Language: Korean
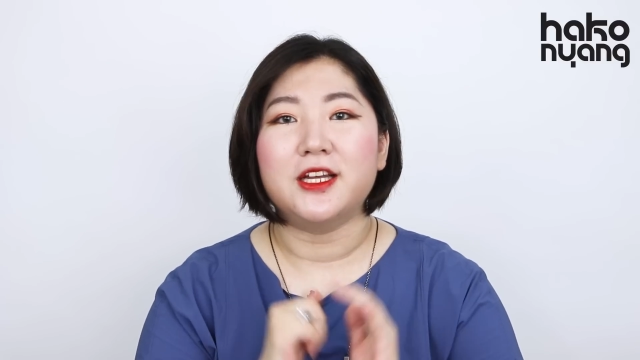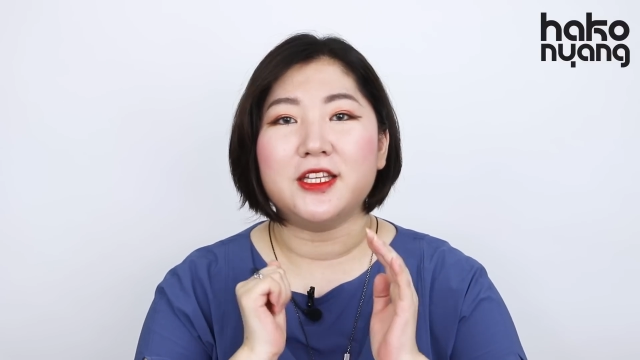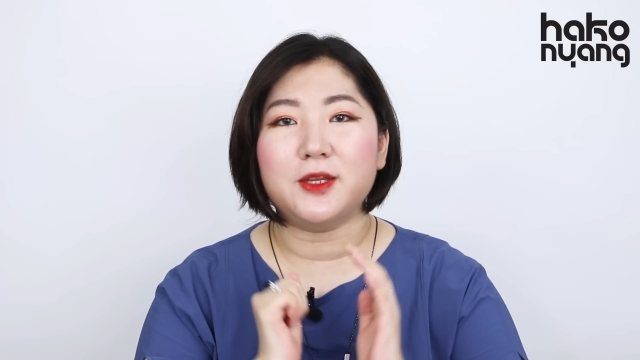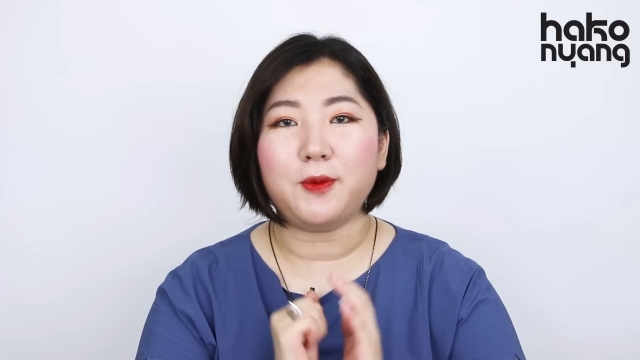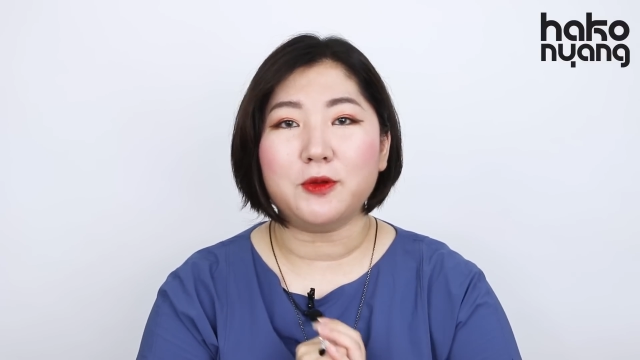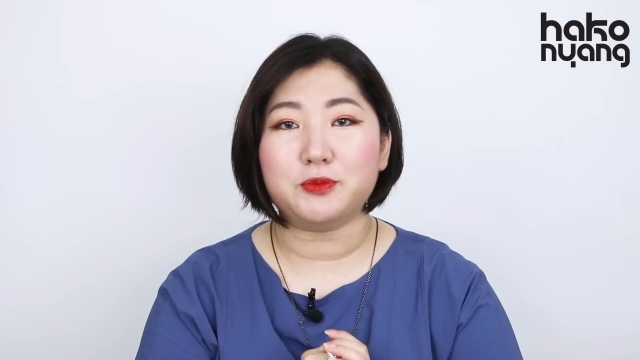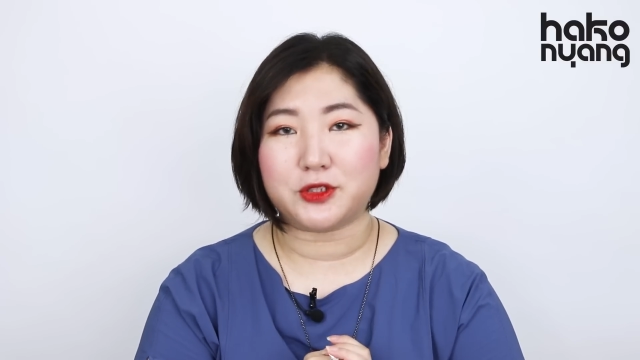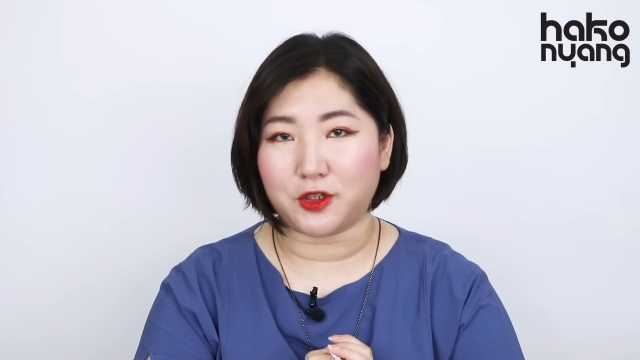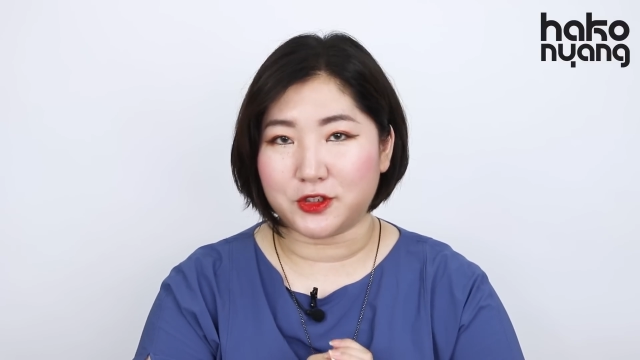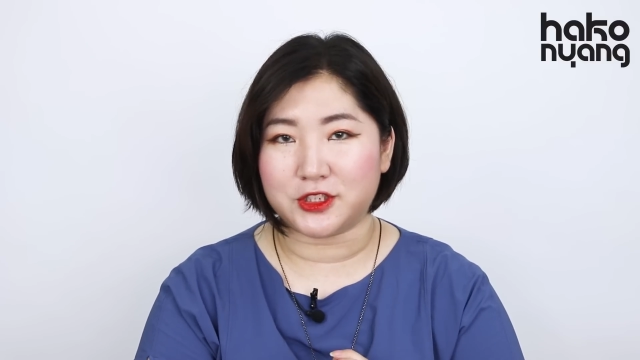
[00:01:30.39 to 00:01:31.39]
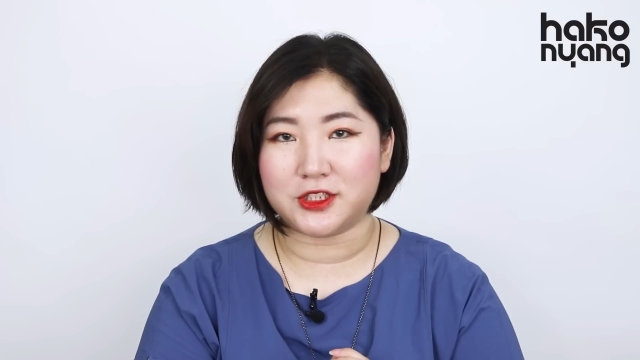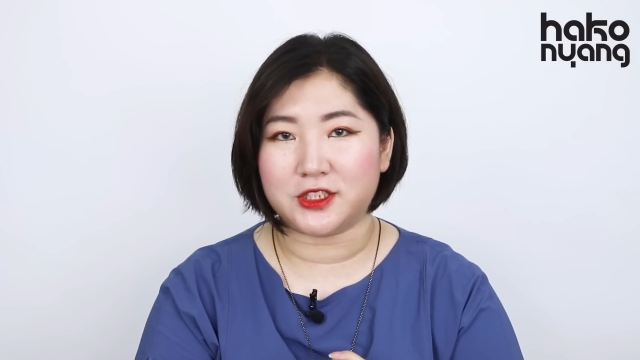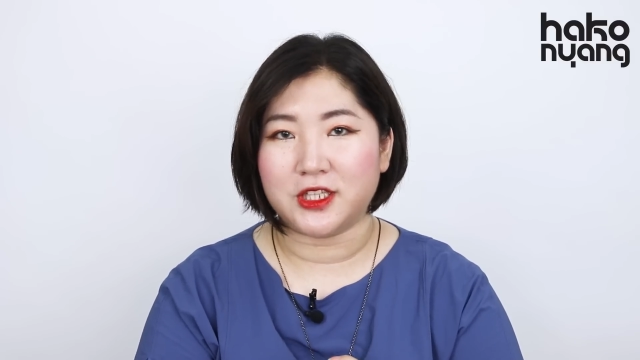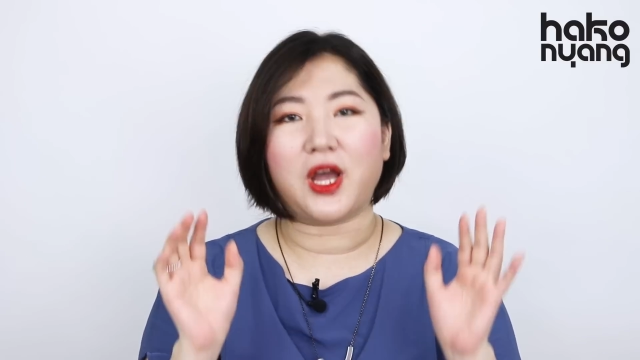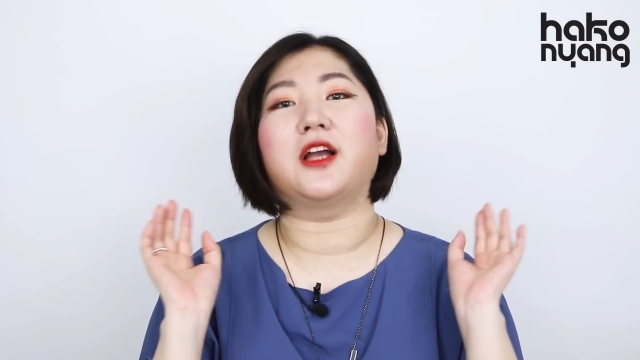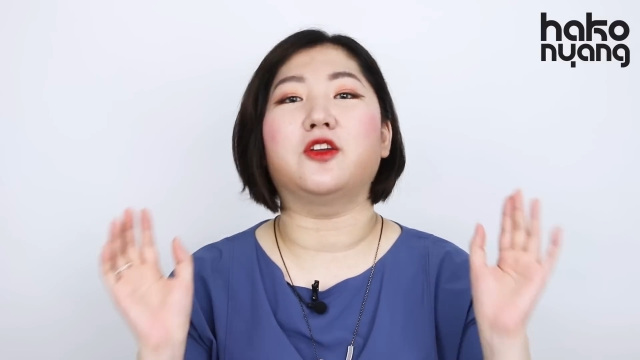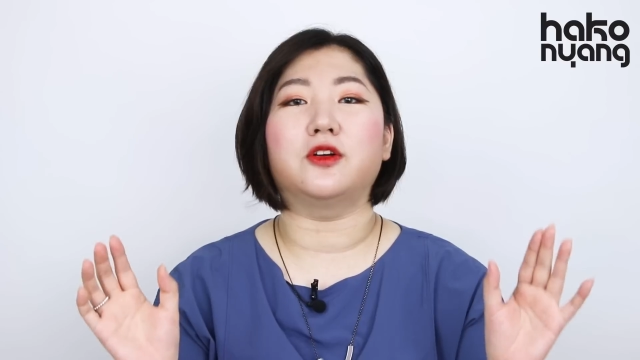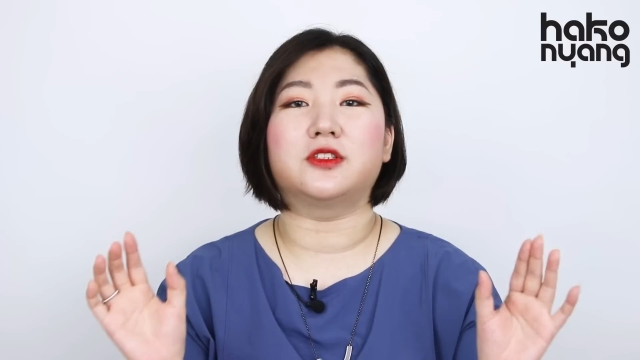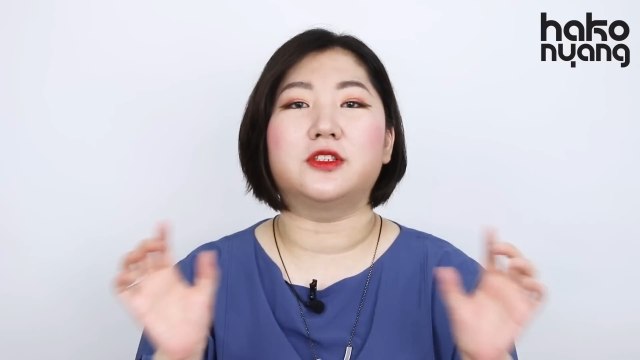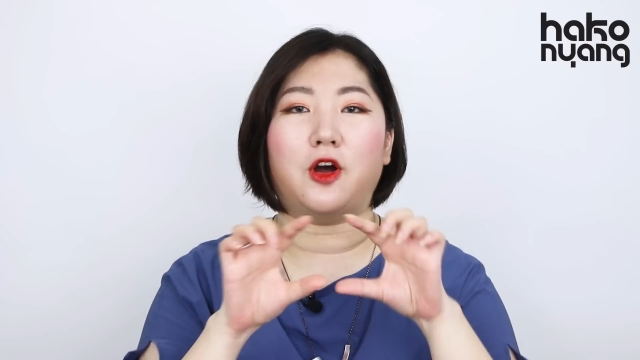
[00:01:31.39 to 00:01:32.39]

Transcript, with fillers: 이번부터는 가격을